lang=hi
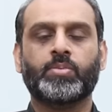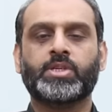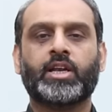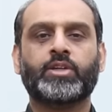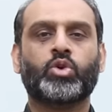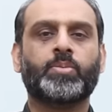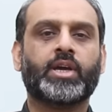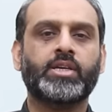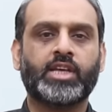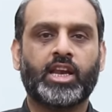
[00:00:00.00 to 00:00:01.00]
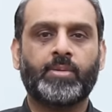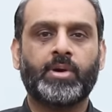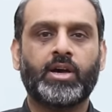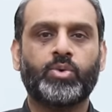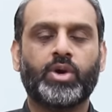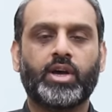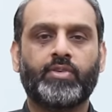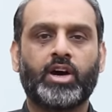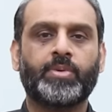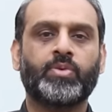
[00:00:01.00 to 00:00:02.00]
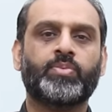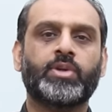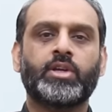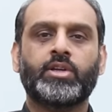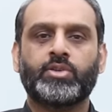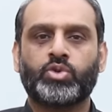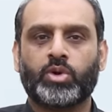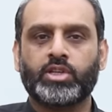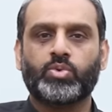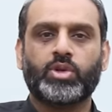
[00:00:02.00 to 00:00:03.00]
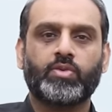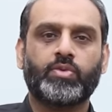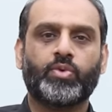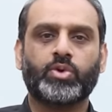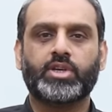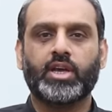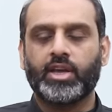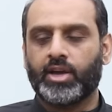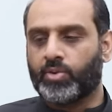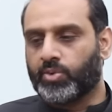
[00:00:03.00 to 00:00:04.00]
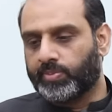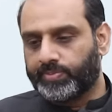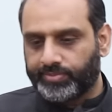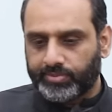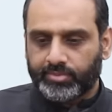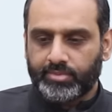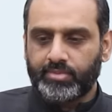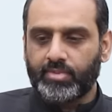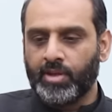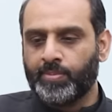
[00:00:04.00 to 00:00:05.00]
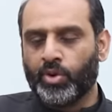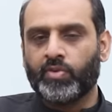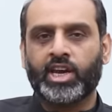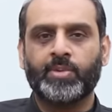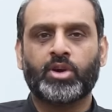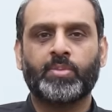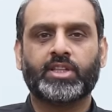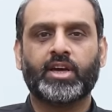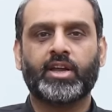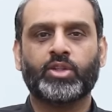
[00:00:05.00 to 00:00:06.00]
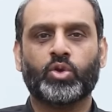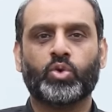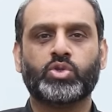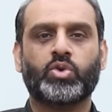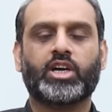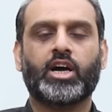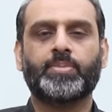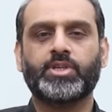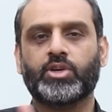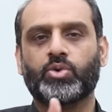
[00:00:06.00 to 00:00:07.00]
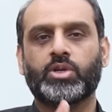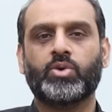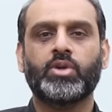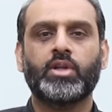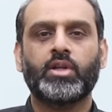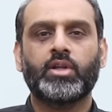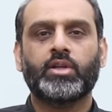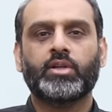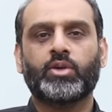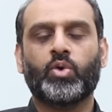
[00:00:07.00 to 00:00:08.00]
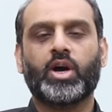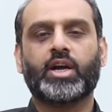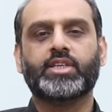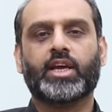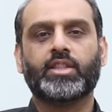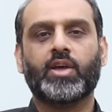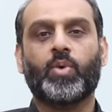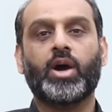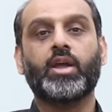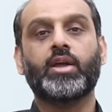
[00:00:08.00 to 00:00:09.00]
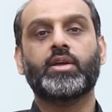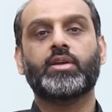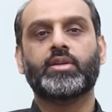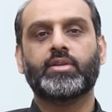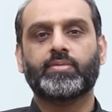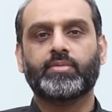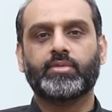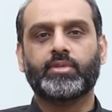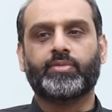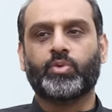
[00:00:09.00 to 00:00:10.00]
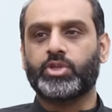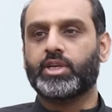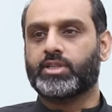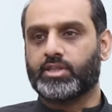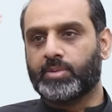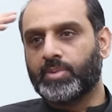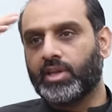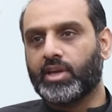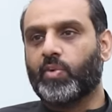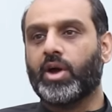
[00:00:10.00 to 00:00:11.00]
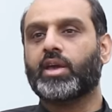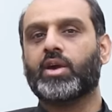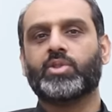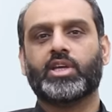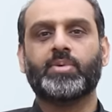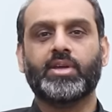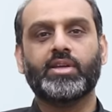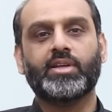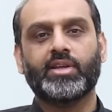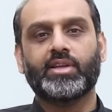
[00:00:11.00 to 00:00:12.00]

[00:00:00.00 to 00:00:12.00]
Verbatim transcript: तो मिसाल के तौर पे कहीं सैलाब आया हुआ है वहाँ पे छोटी सी उनकी वो फौज गई है और पुल वगैरह मरम्मत कर रहे हैं तो लोगों से उन्होंने कहा पीछे हो जाओ लोग आगे से कहते हैं वाई तो फौजी के सिस्टम में नहीं है वाई क्या होता है भैया